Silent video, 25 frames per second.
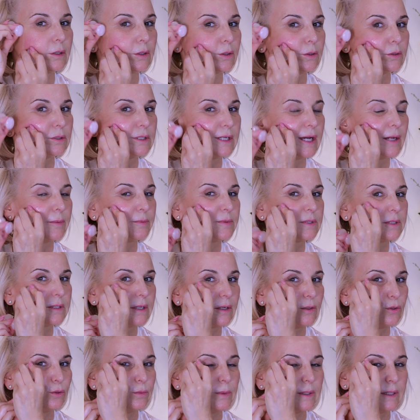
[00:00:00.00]
und habt
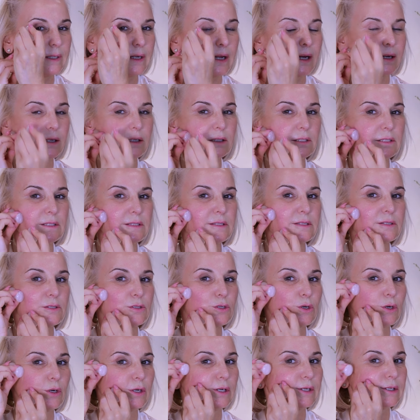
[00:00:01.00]
dann über Nacht diesen
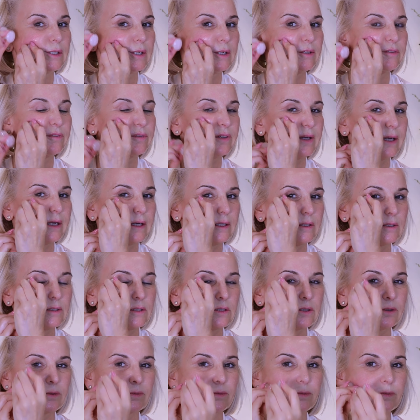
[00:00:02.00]
tollen Effekt.